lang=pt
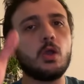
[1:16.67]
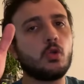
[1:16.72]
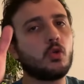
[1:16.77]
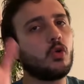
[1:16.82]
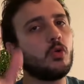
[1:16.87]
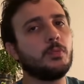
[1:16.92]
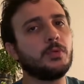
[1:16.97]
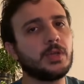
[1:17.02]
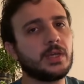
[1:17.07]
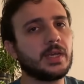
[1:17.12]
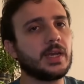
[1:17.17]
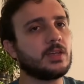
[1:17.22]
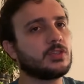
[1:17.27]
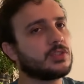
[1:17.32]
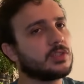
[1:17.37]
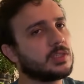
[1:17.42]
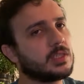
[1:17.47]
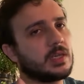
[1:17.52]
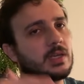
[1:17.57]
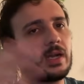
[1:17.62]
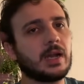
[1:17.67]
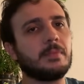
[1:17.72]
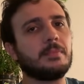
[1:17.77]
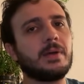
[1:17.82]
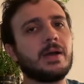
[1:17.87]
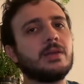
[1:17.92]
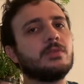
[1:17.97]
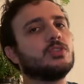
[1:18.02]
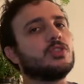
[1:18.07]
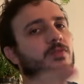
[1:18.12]
Compre o ingresso, se
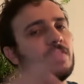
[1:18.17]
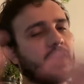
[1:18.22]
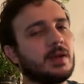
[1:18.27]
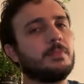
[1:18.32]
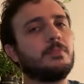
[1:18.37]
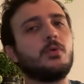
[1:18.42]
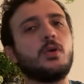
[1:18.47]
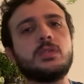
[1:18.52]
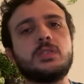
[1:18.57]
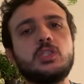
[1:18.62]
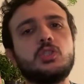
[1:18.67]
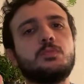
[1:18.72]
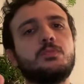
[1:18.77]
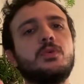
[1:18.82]
acabar, não tiver na porta,